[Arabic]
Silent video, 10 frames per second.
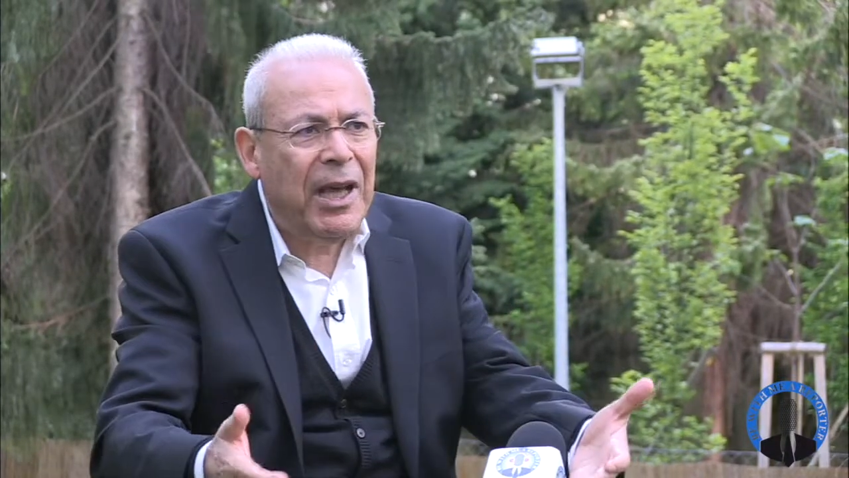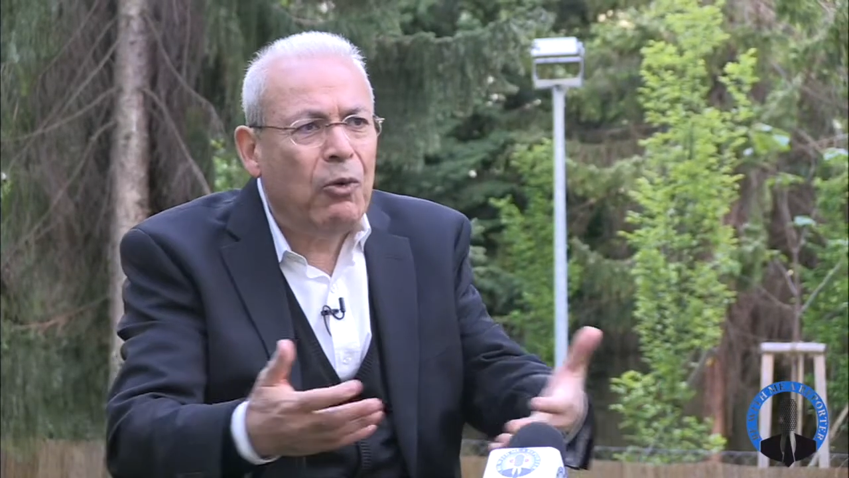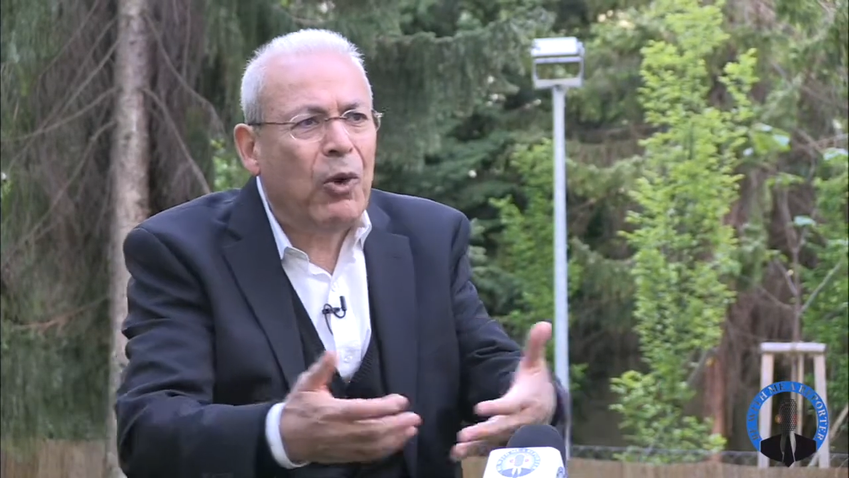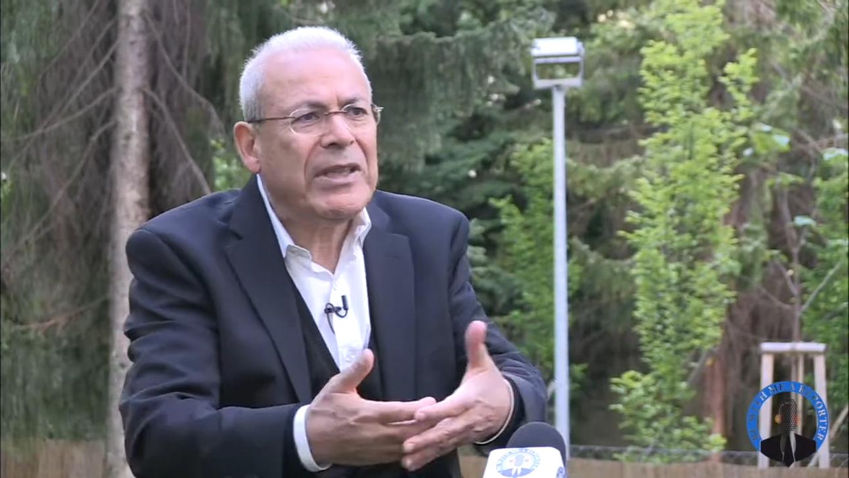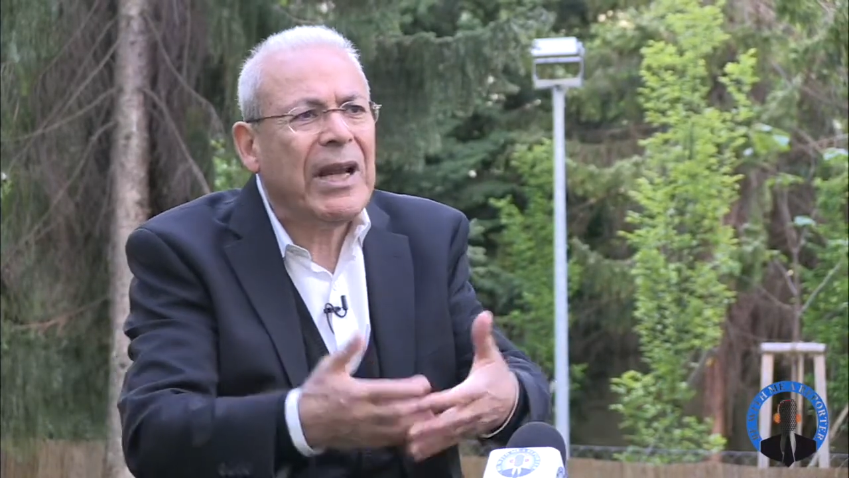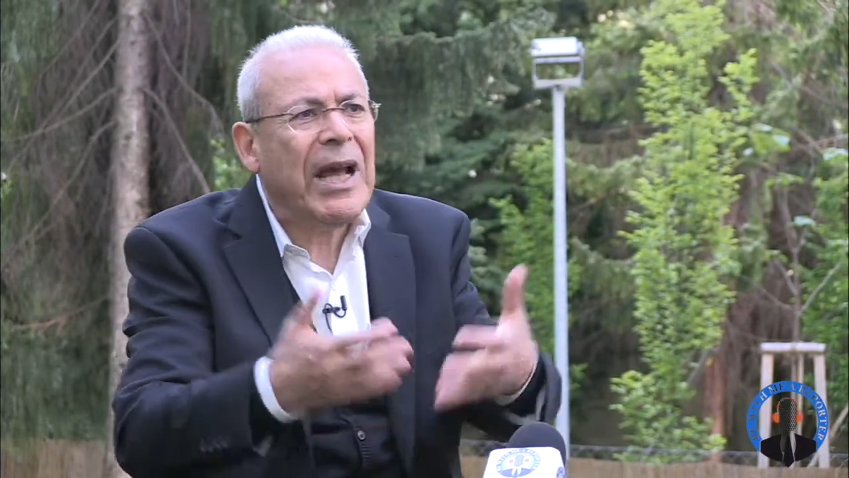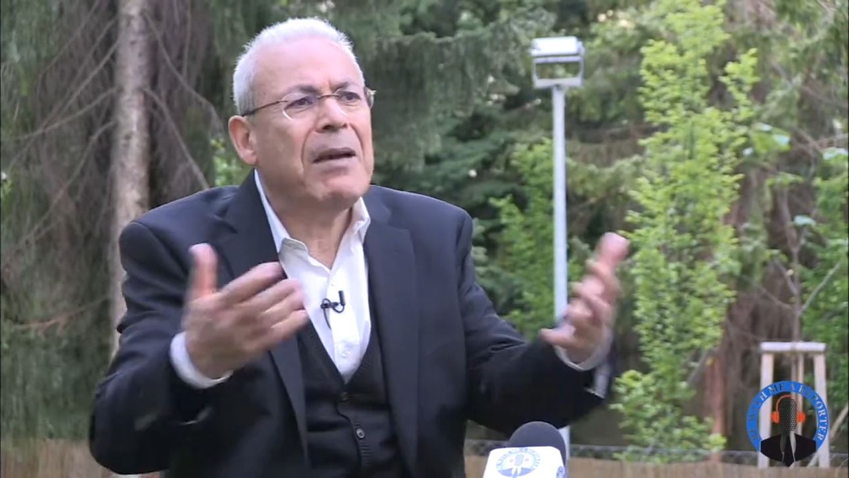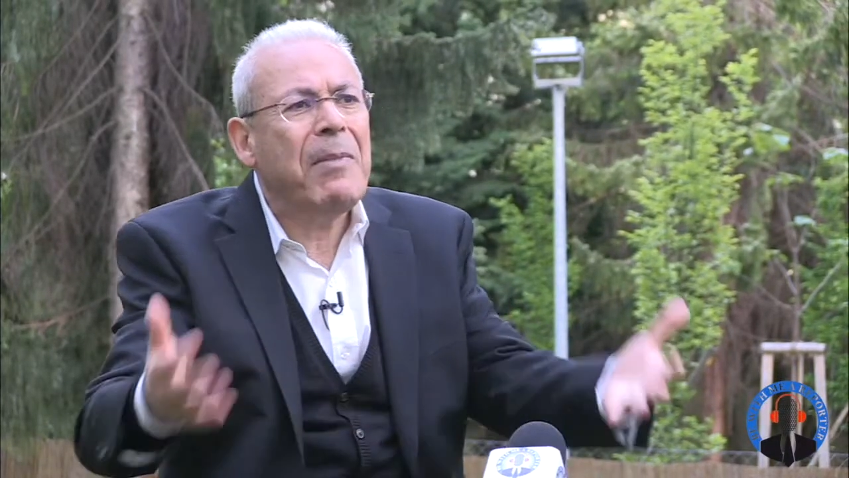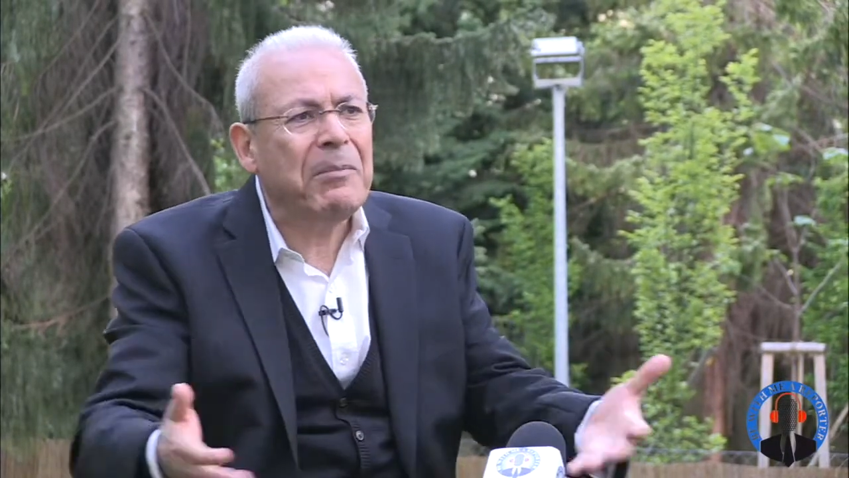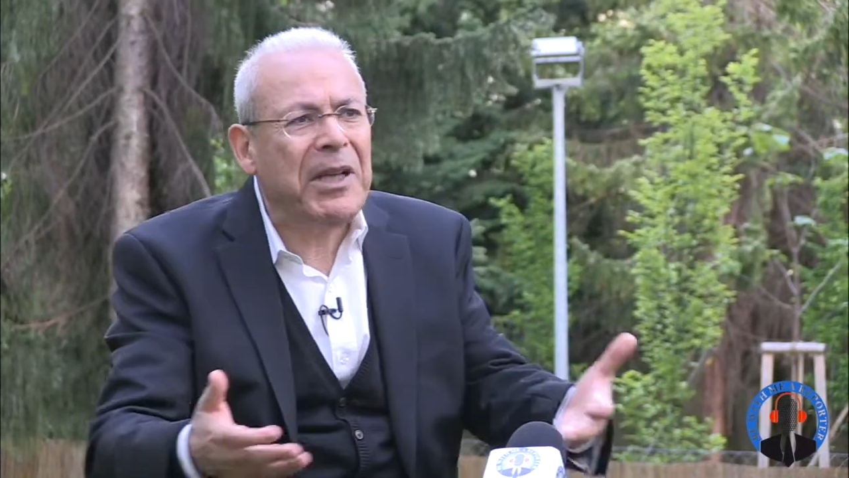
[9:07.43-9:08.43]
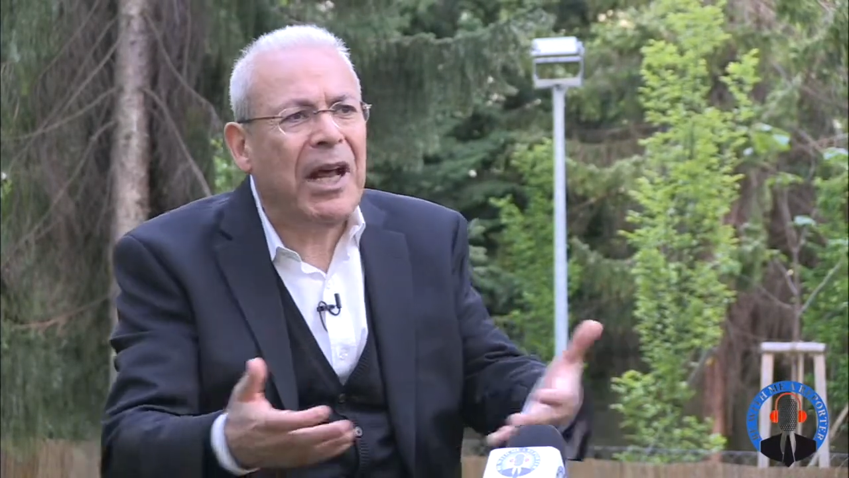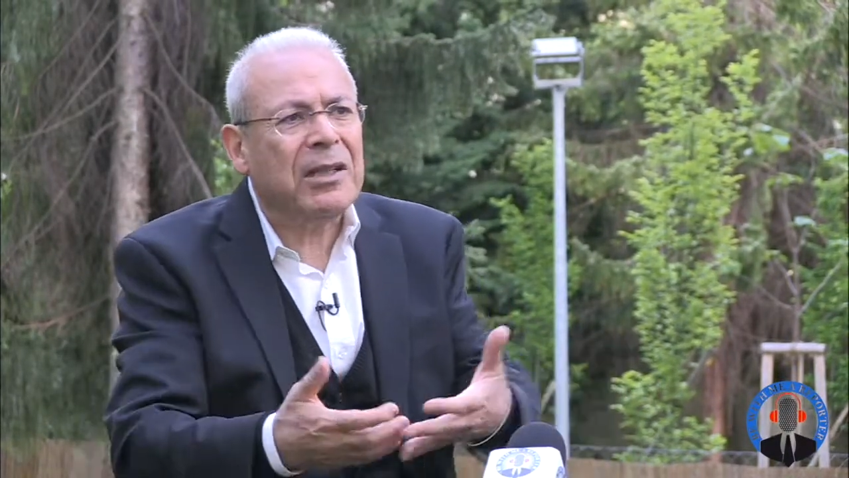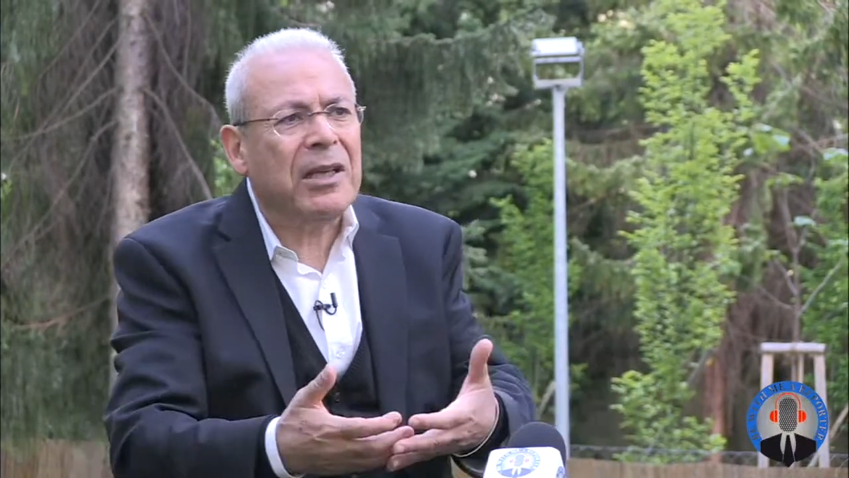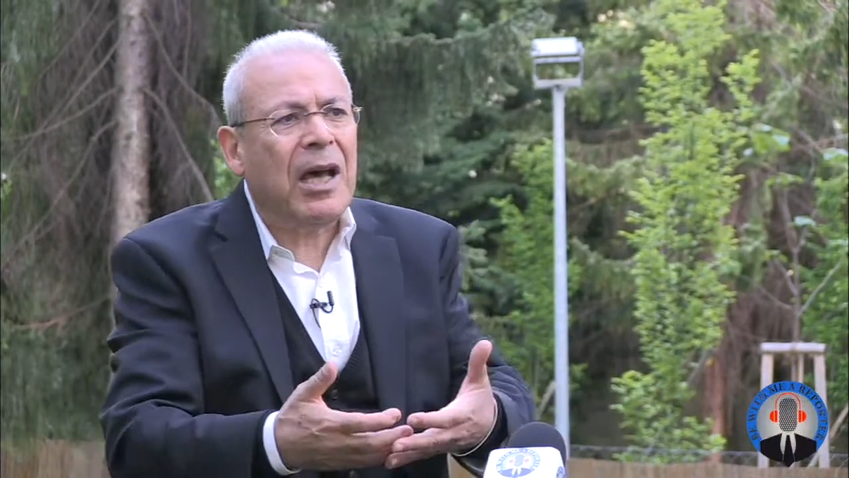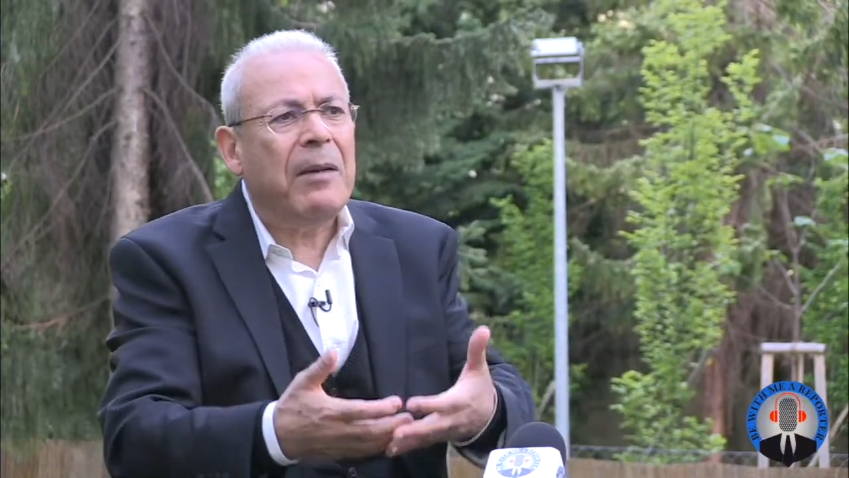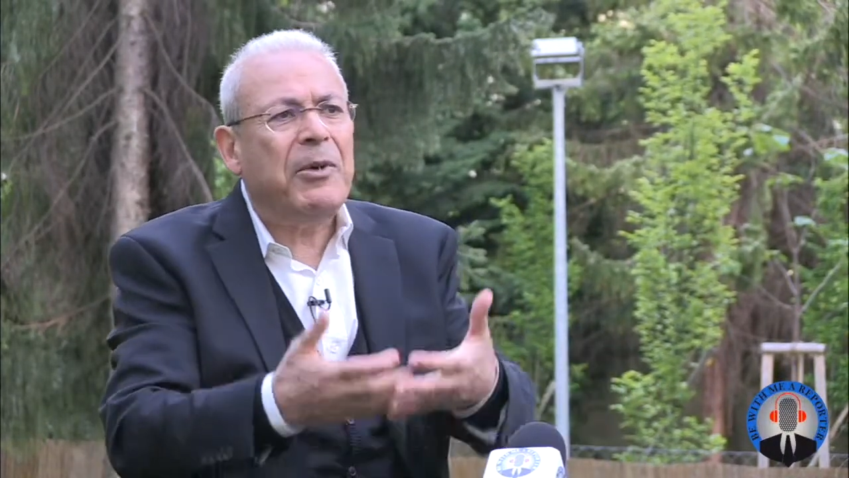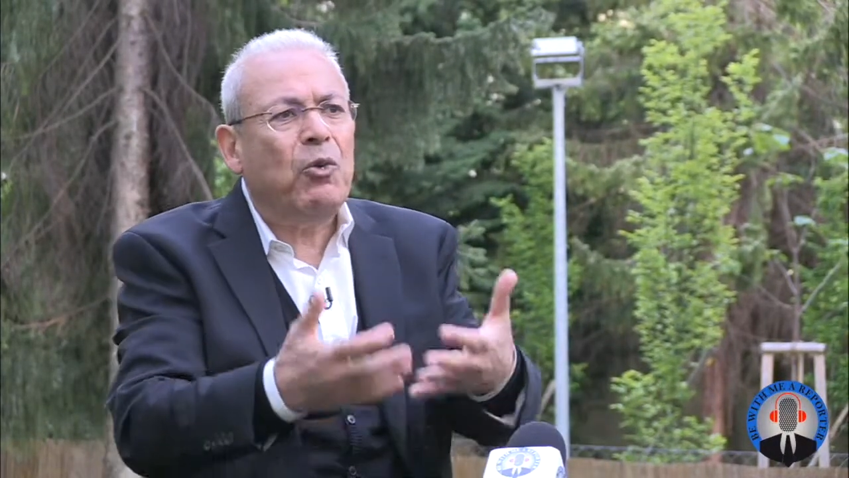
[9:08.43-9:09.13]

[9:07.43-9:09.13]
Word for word: الوطن اكبر من ارض اقامه نعم.